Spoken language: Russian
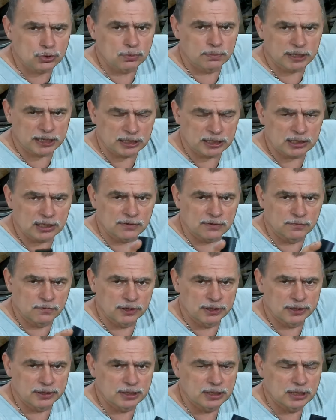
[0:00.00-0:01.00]
чтобы когда
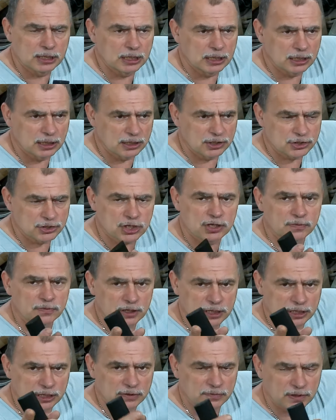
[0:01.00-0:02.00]
вы, э,
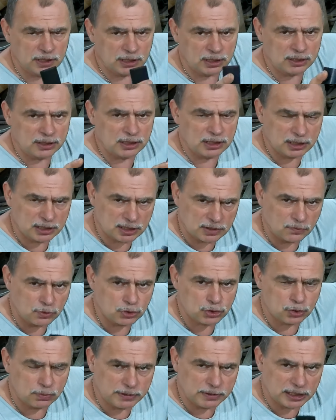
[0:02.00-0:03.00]
шкива коленвала, для того,
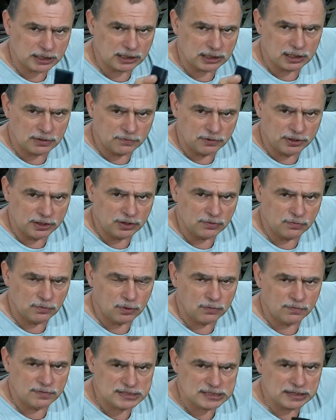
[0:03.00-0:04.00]
чтобы когда вы
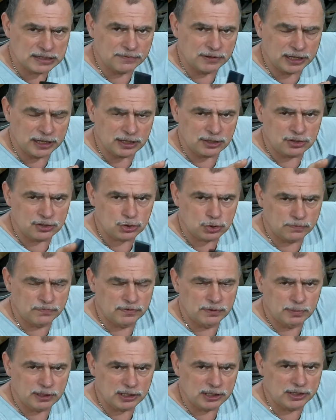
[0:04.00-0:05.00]
его выставляете, чтобы
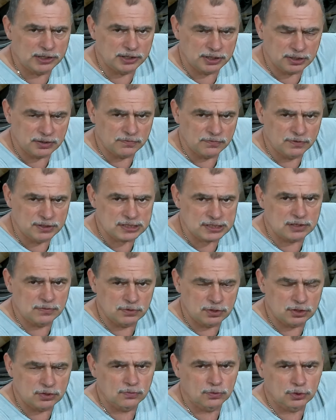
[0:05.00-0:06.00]
вы могли
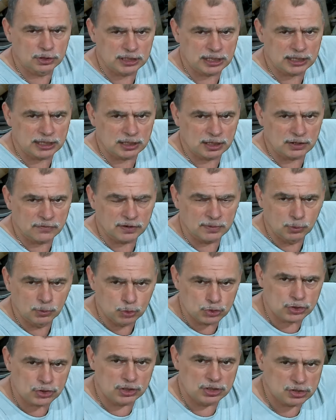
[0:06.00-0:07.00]
выставить его так, как вам
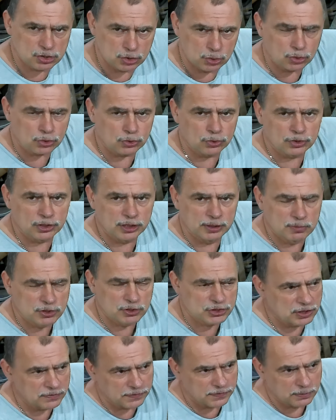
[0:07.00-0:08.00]
нужно, и сдернуть либо
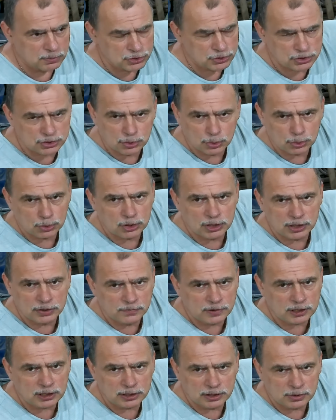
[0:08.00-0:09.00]
шкив, либо шестеренку
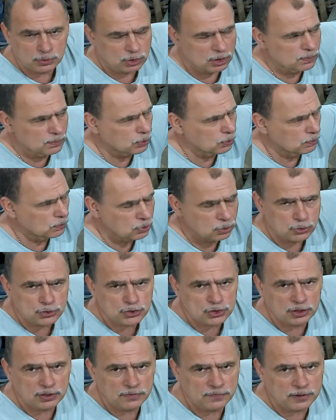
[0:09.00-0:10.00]
коленвала, я вот не помню
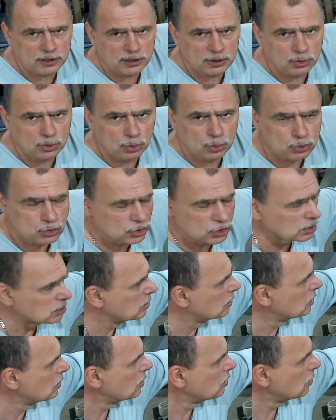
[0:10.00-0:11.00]
точно, нафига он нужен.
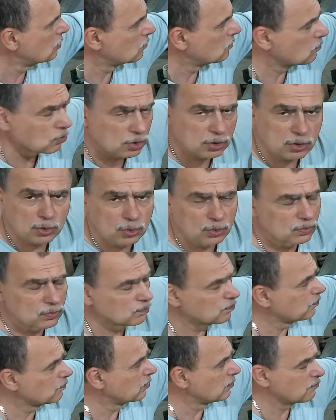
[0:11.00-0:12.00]
Вот, ну,
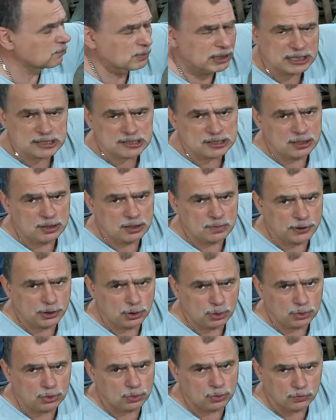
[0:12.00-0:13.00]
в магазине
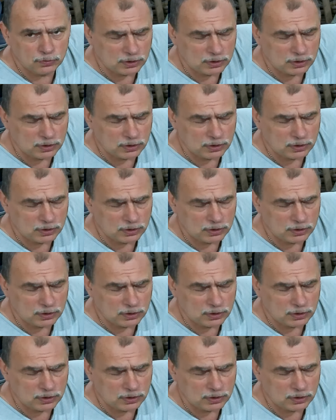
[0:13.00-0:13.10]
придете и